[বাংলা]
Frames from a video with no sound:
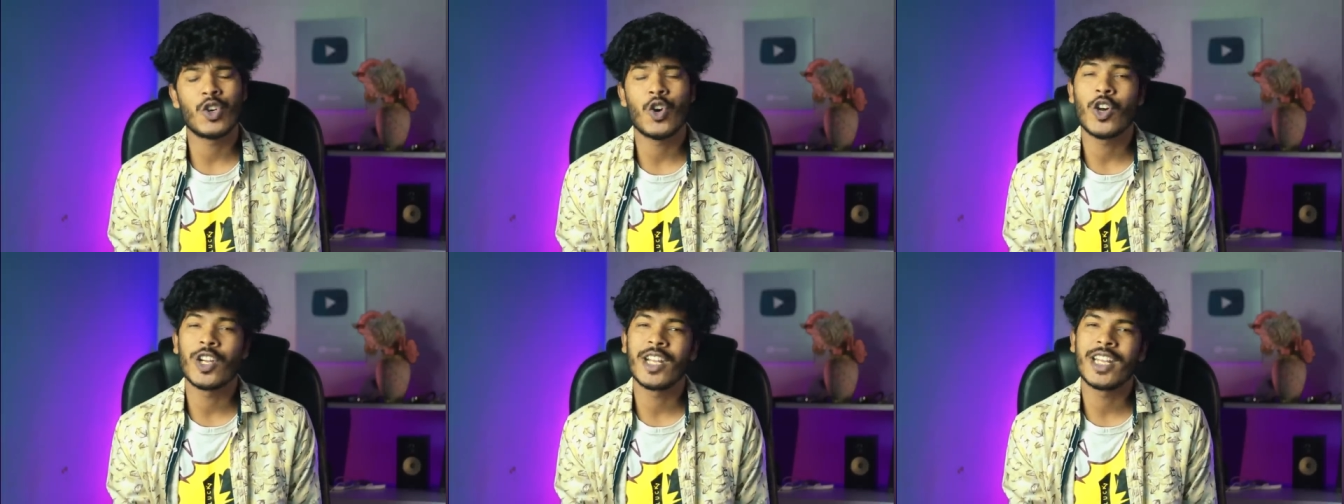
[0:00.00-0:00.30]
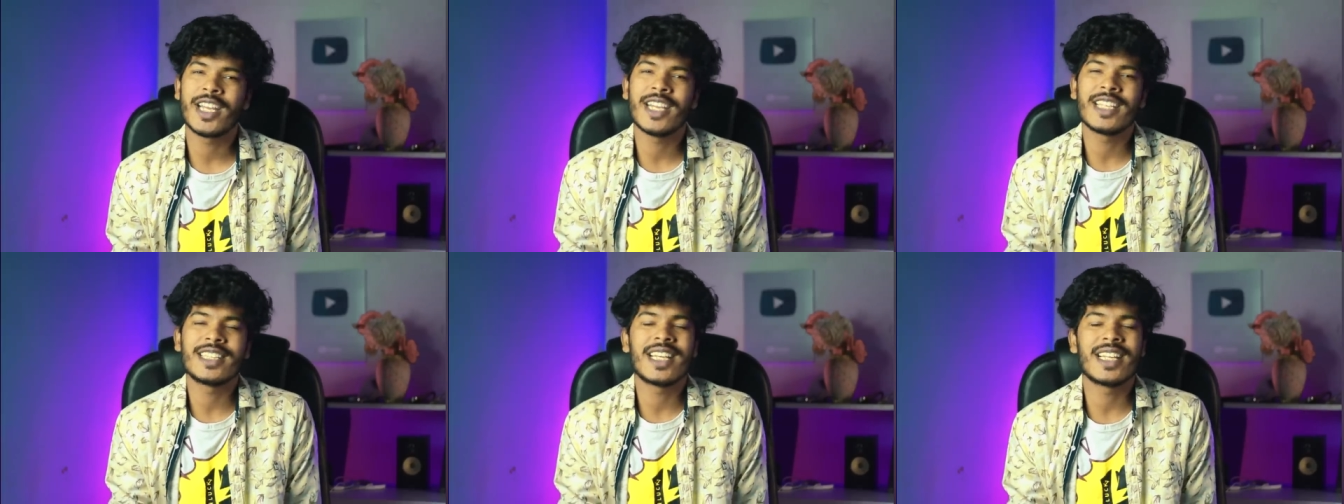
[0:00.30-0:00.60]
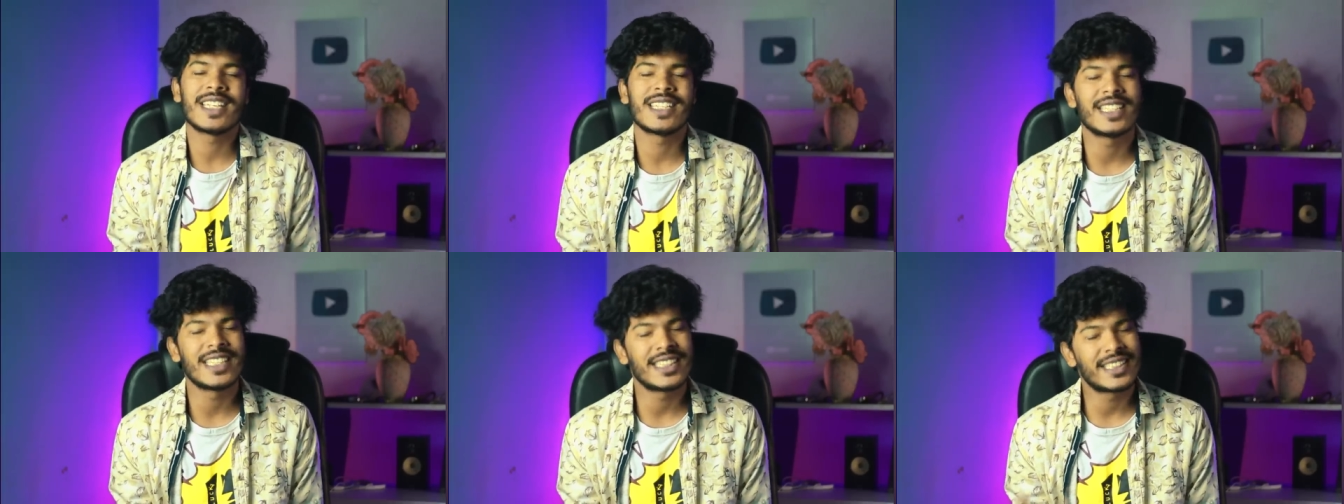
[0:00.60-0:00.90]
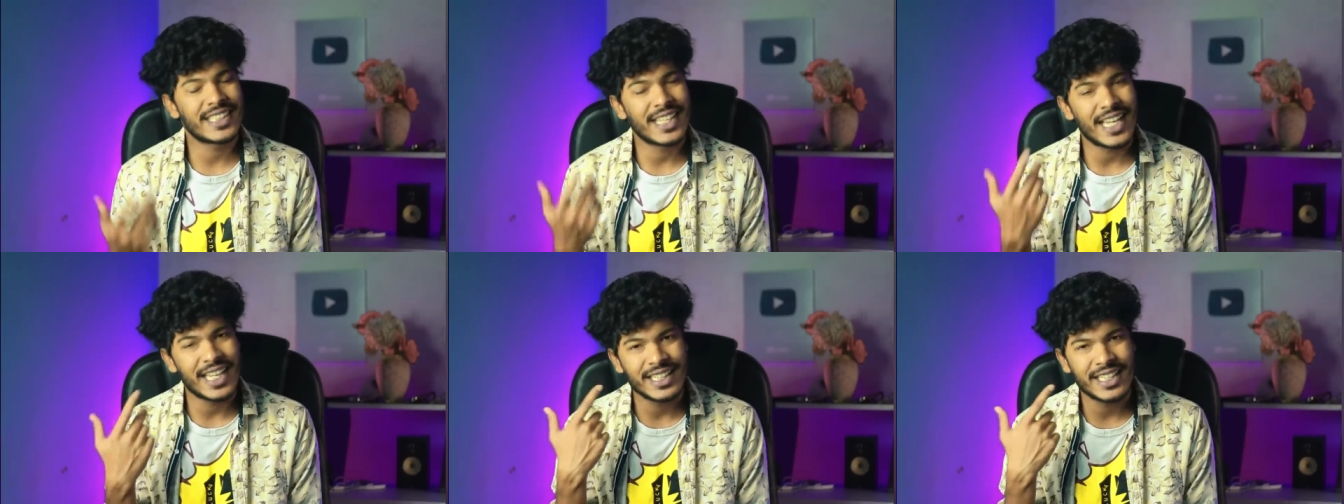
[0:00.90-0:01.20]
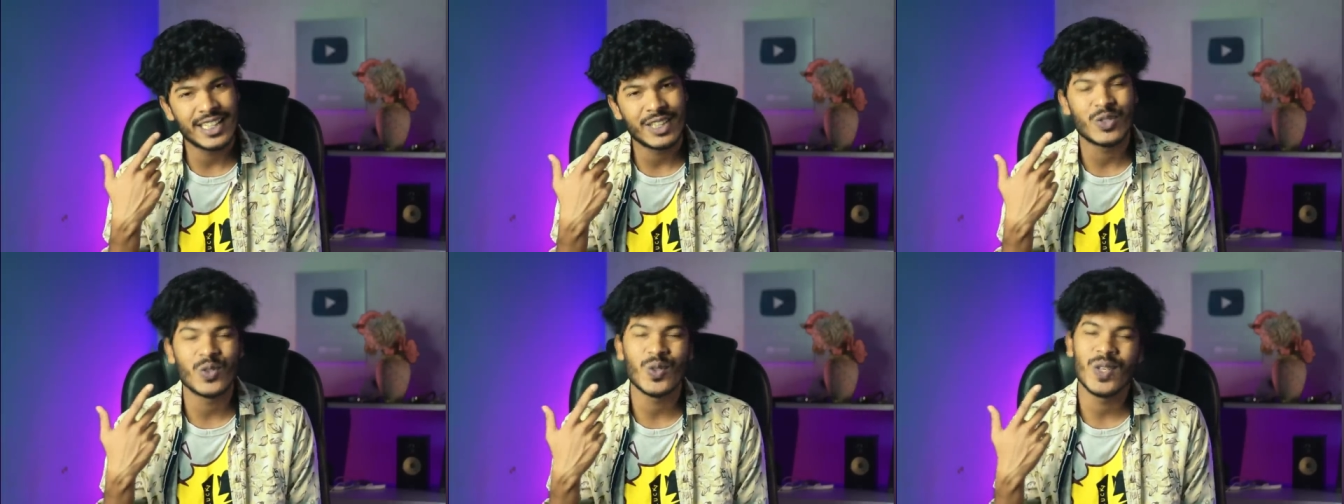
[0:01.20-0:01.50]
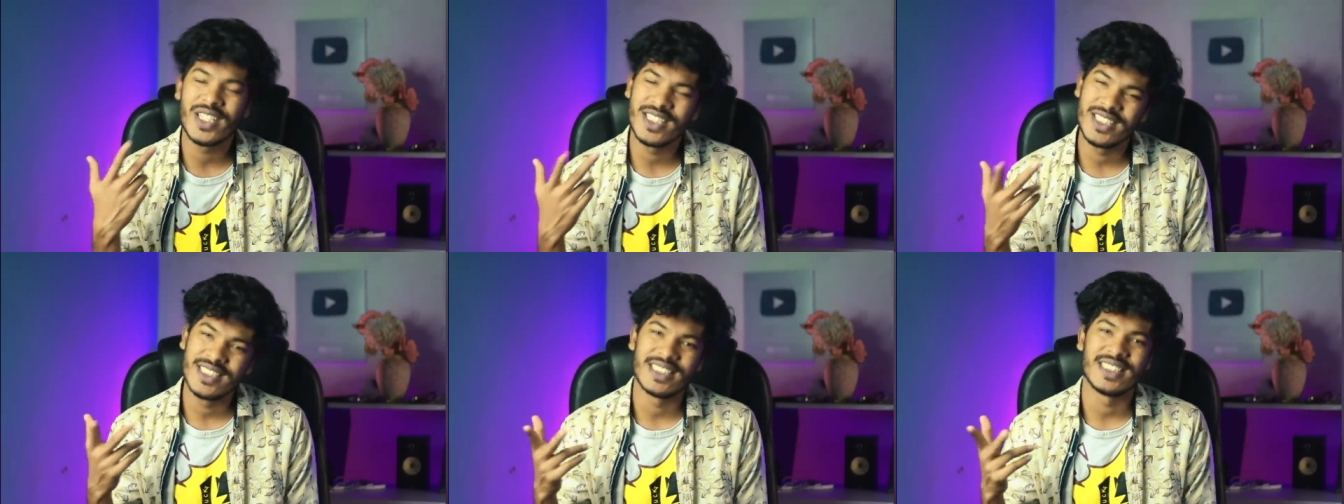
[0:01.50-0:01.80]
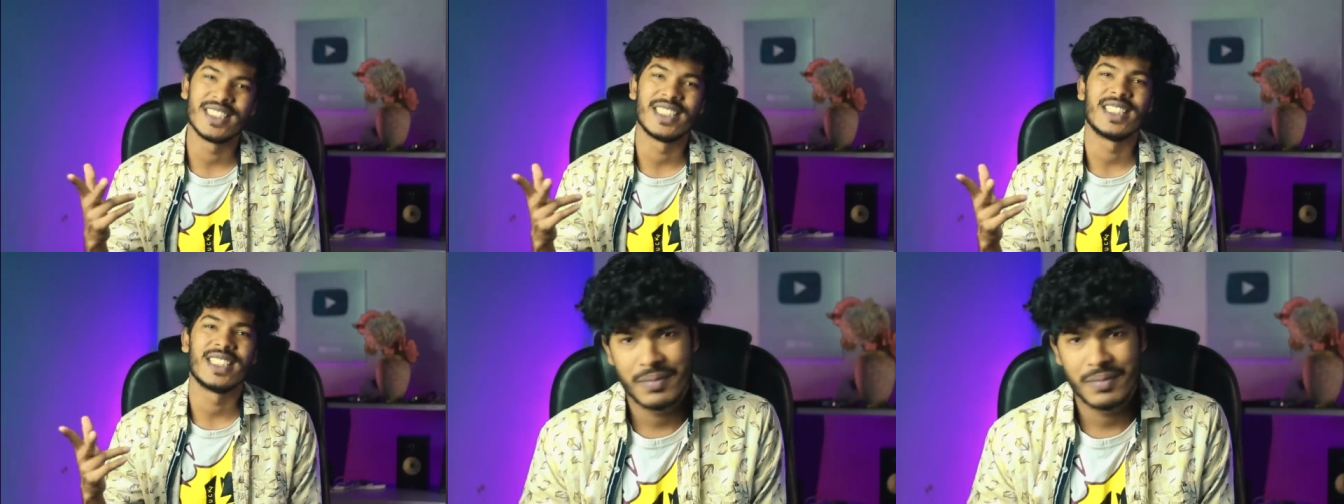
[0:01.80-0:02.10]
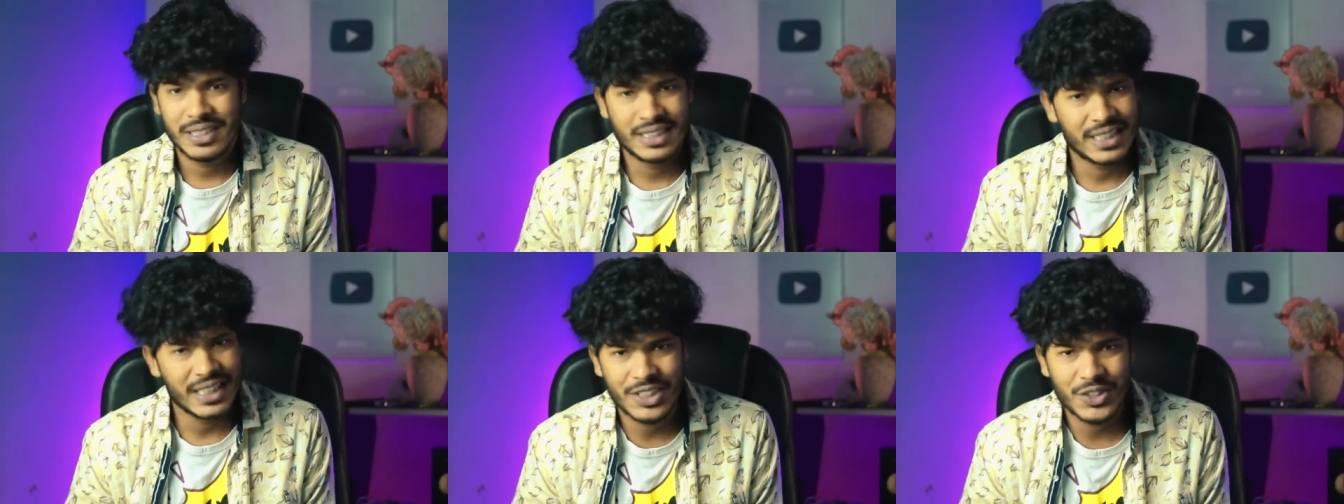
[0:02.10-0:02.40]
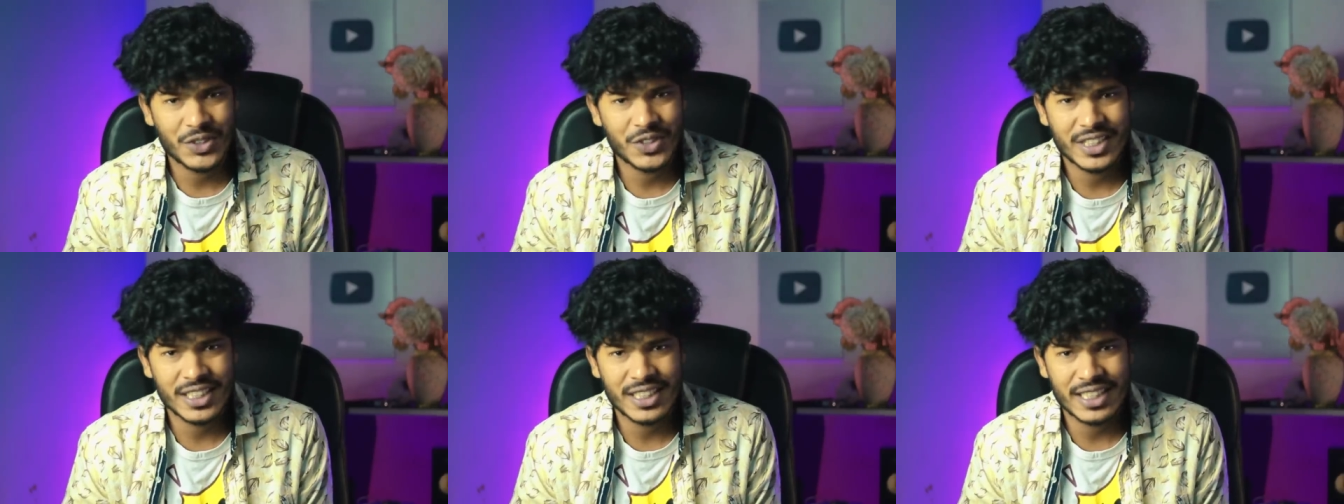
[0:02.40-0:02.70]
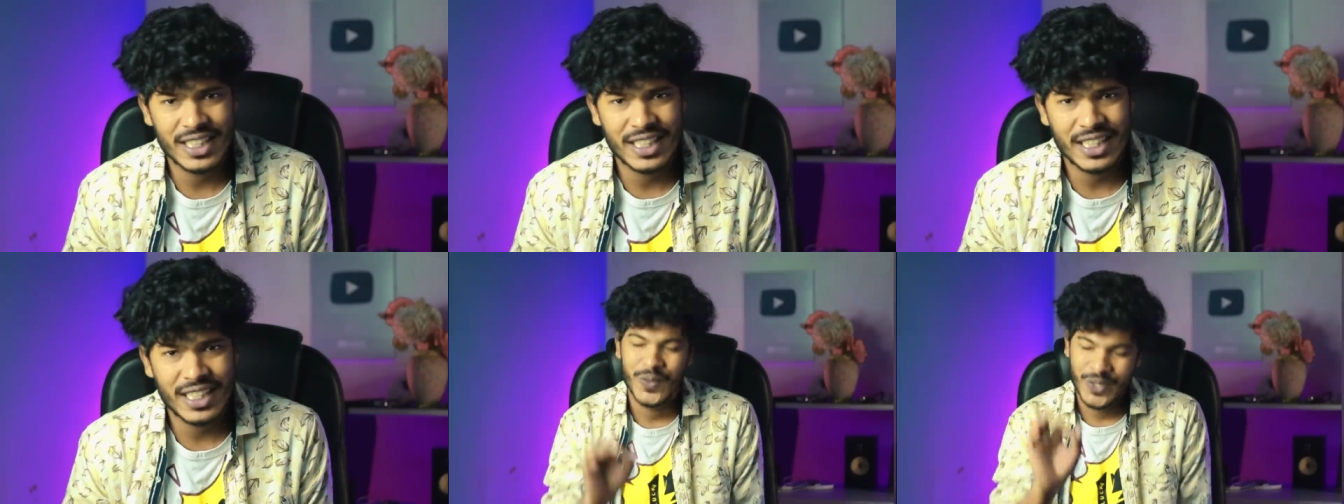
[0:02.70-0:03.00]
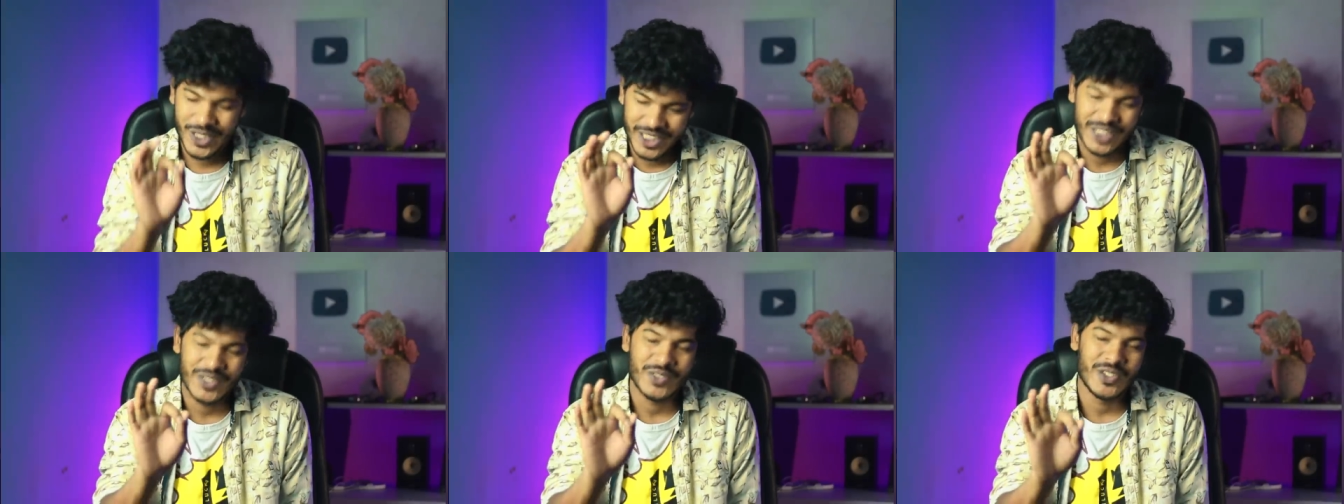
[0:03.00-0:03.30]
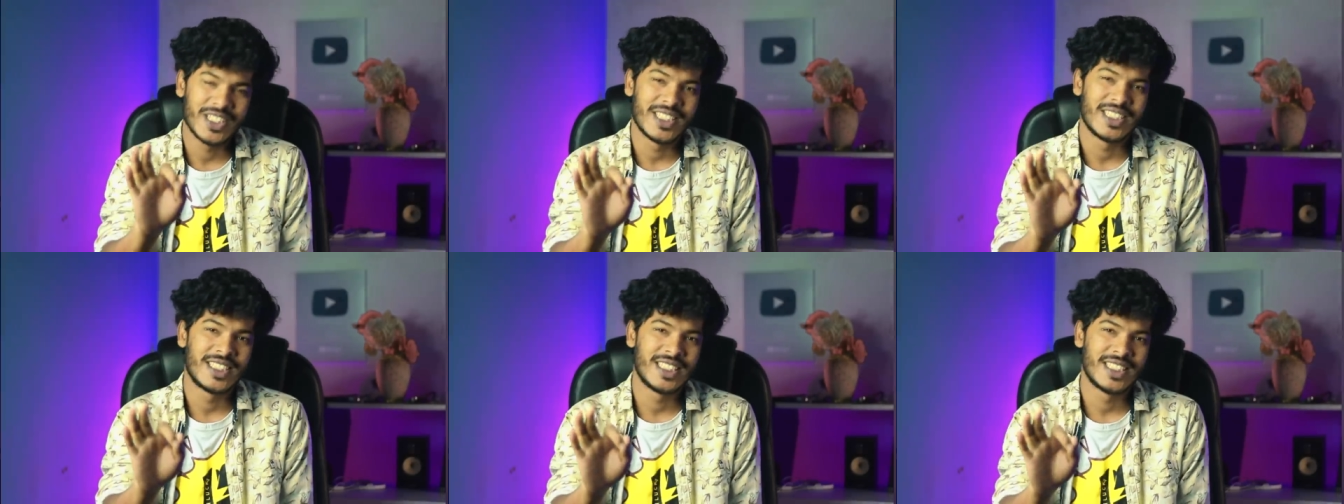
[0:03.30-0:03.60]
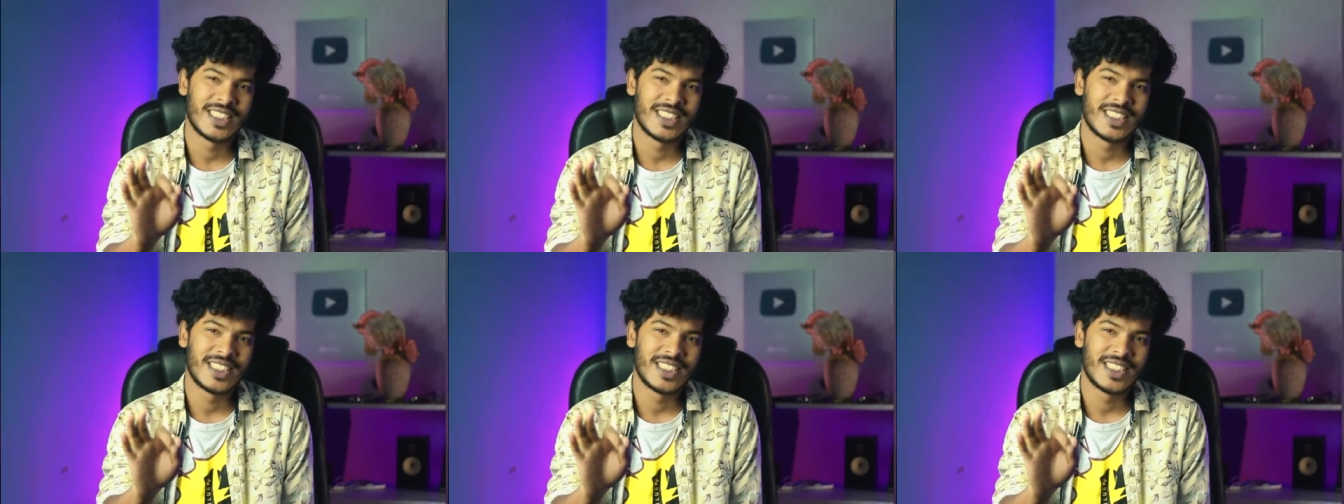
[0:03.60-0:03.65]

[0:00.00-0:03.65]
অনেকেই তার নিজ কান্দে তুলে নিছে বিশ্বাস হচ্ছে না ওয়েট ওয়েট